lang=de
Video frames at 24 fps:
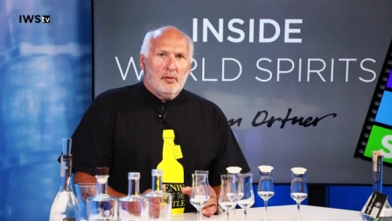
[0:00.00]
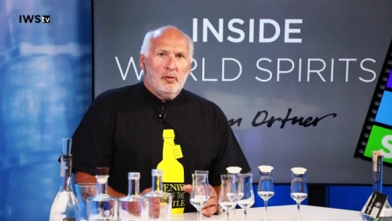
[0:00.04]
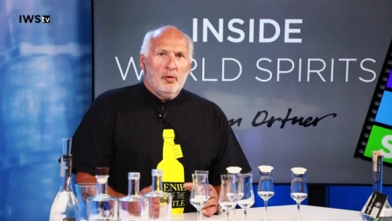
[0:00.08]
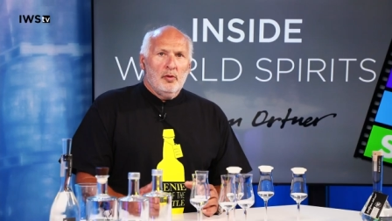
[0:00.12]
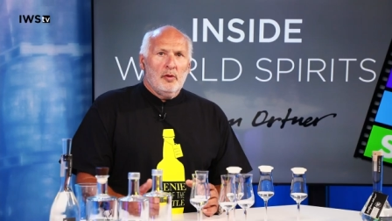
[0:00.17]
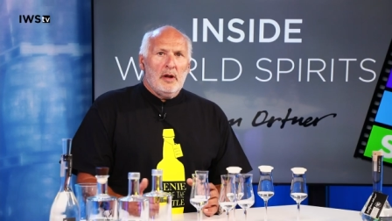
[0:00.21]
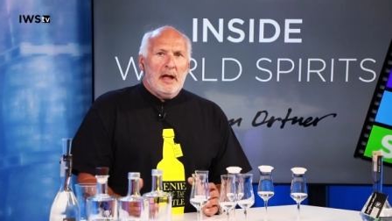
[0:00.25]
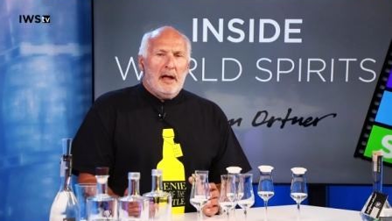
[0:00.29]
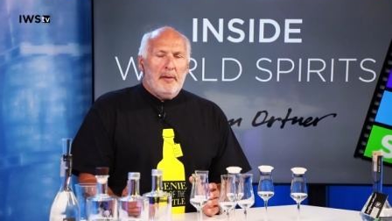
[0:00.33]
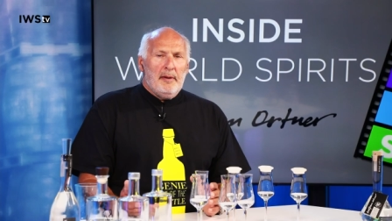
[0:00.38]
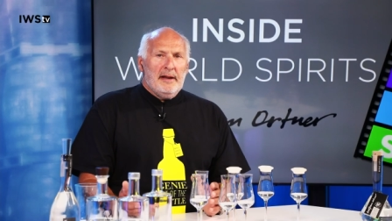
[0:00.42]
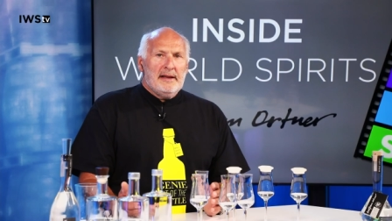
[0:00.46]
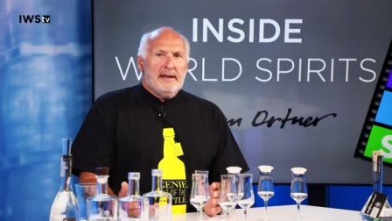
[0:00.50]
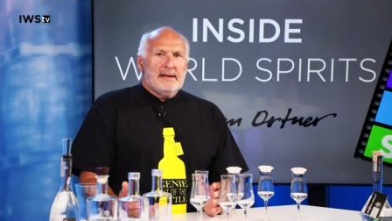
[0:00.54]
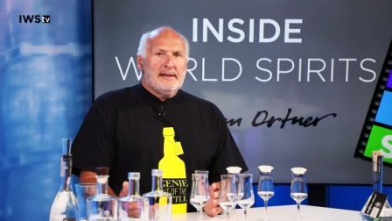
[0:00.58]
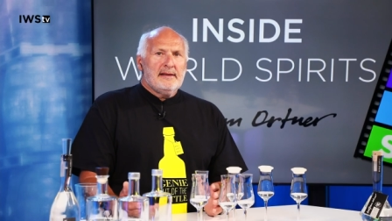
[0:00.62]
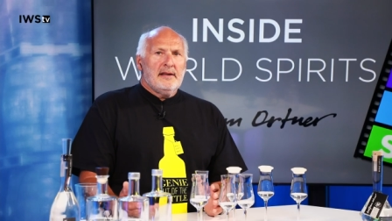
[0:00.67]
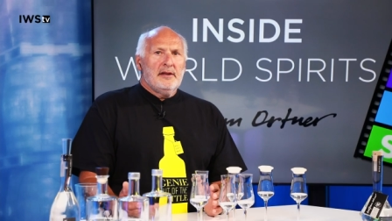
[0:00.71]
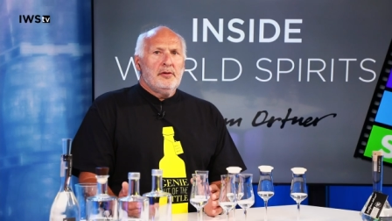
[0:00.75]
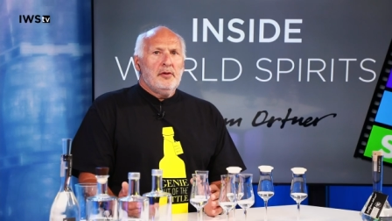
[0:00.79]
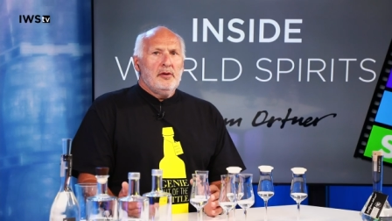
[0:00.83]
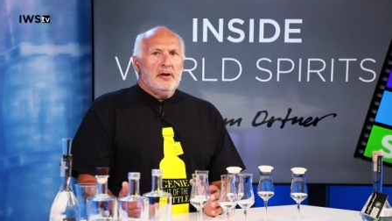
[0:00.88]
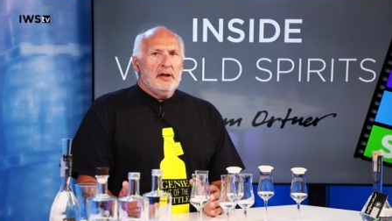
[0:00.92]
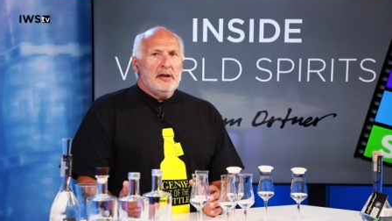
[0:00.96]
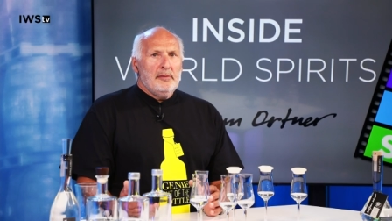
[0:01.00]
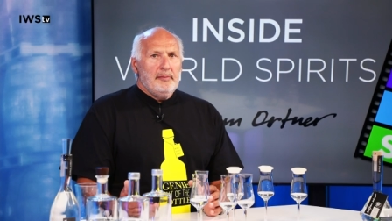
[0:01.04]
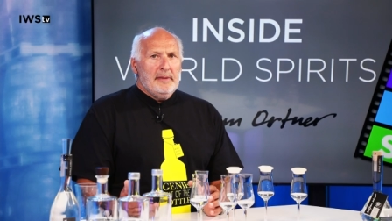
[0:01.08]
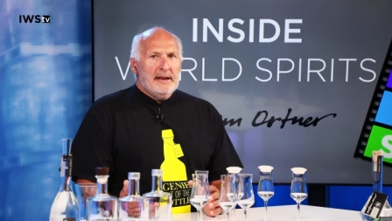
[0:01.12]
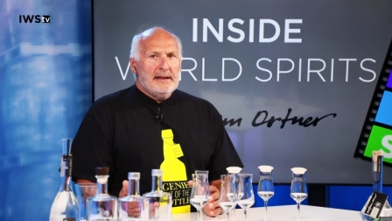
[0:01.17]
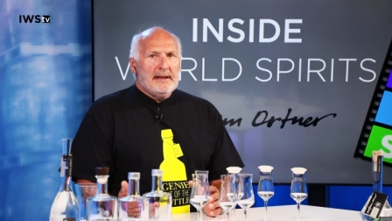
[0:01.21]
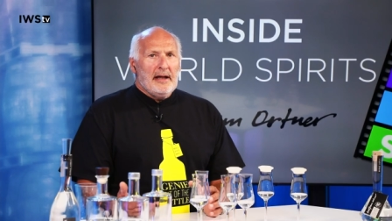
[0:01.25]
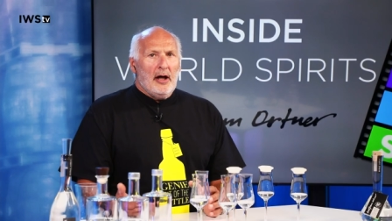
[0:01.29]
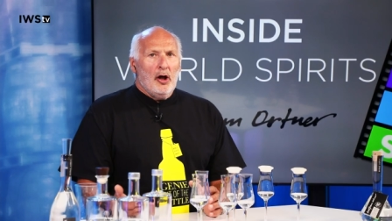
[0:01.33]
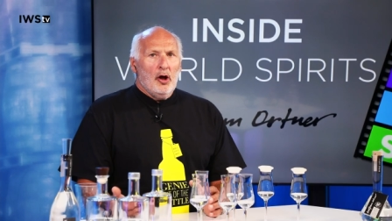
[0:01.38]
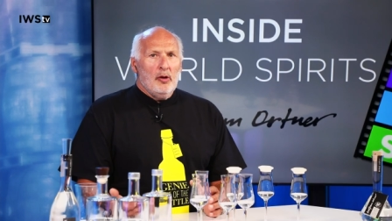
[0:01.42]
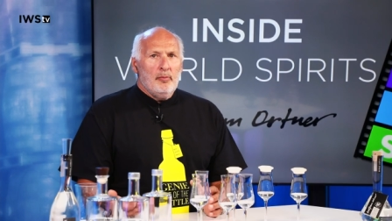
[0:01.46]
Du arbeitest natürlich
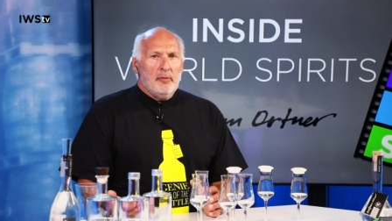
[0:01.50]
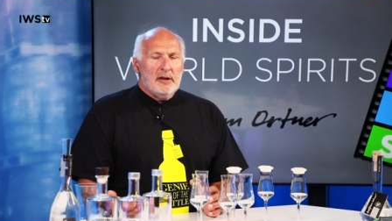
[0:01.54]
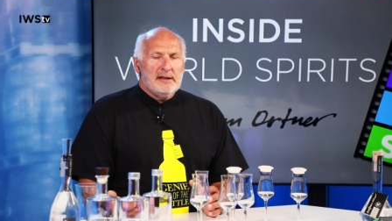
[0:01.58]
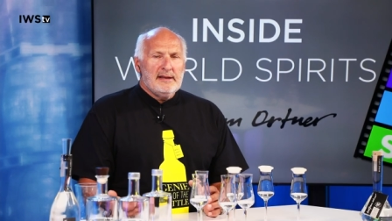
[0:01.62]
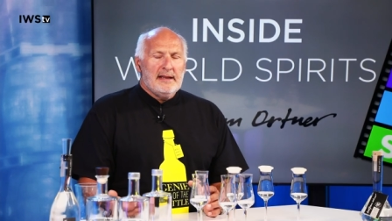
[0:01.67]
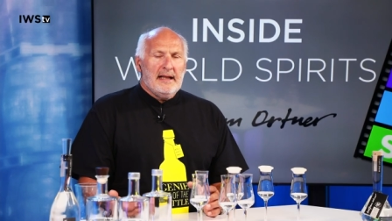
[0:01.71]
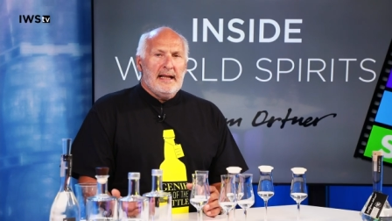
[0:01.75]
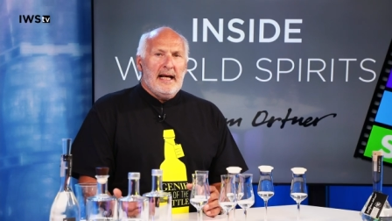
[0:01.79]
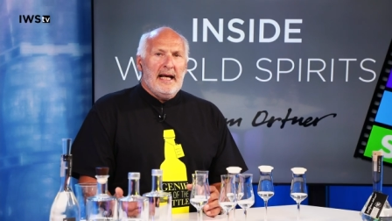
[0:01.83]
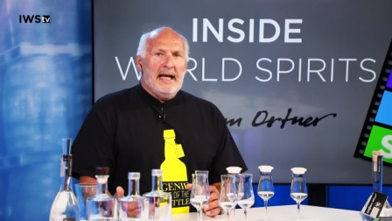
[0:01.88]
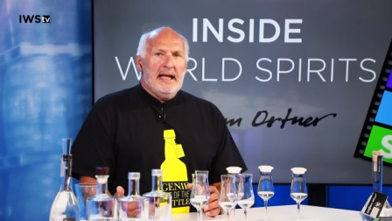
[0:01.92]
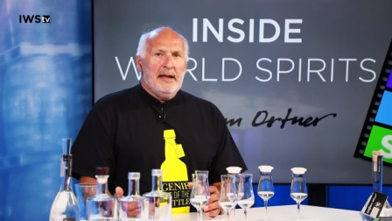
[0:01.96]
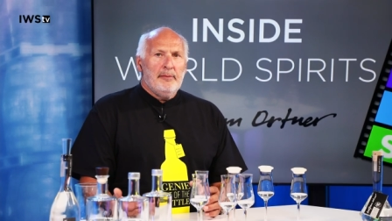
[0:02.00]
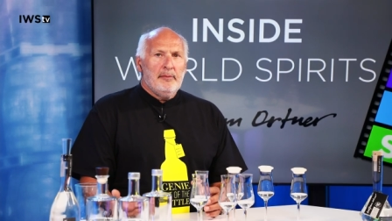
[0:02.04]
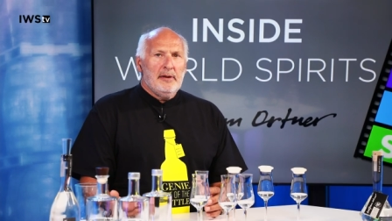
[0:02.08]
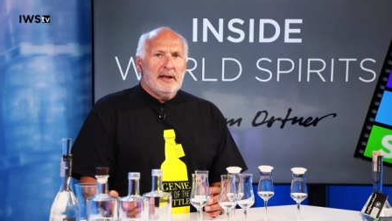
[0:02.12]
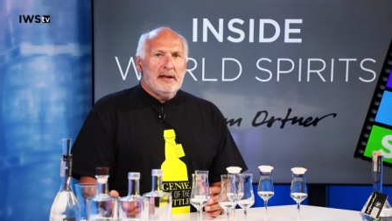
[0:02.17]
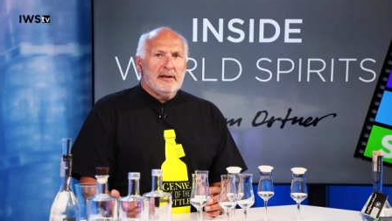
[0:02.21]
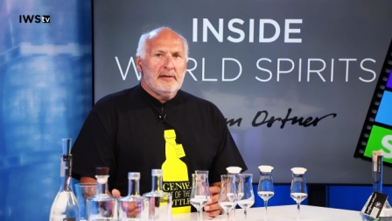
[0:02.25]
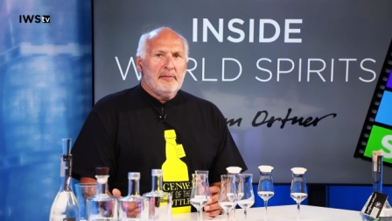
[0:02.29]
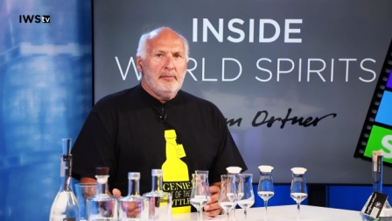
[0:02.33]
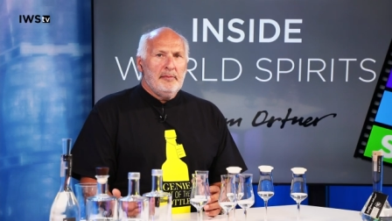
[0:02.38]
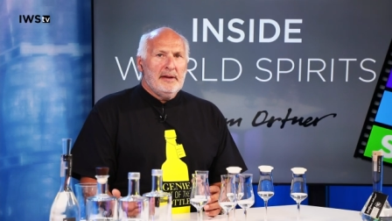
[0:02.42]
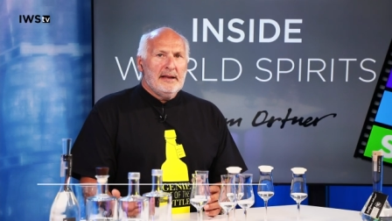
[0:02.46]
mit Trauben aus deiner Heimat,